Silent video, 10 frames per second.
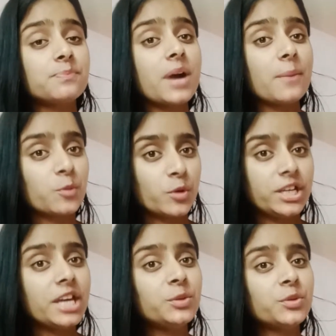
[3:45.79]
मैं आपको
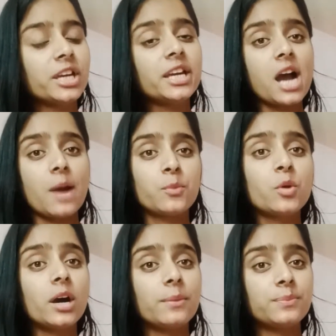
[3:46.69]
ये दूंगी कि
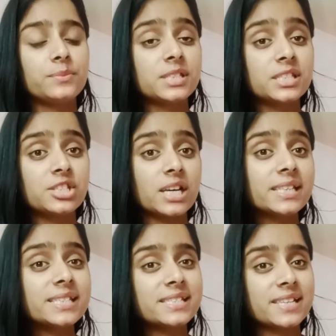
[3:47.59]
आपको अब
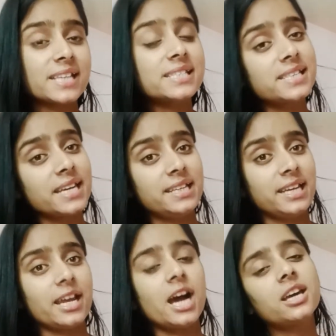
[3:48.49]
ज़्यादा स्ट्रेस नहीं
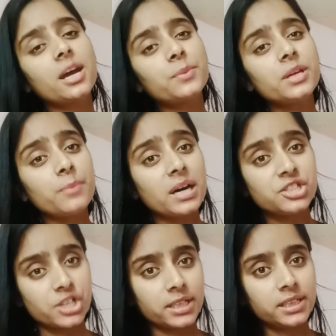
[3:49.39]
लेना अगर आपके
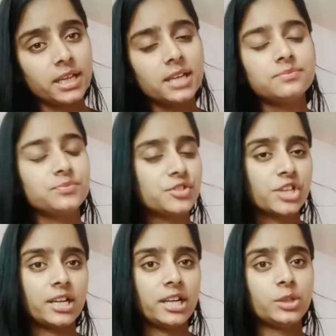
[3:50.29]
बाल झड़ते हैं
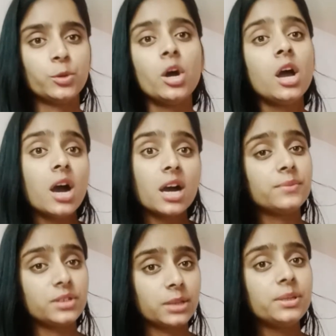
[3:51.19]
झड़ने दो
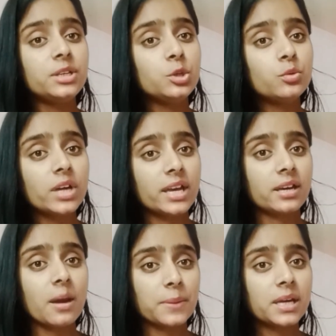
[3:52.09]
अगर आप तभी न्यू
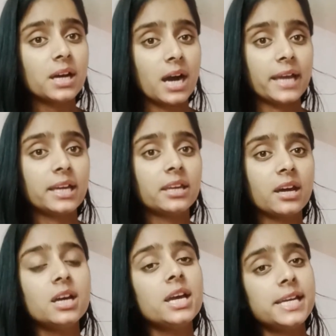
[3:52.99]
हेयर आपके आएंगे ना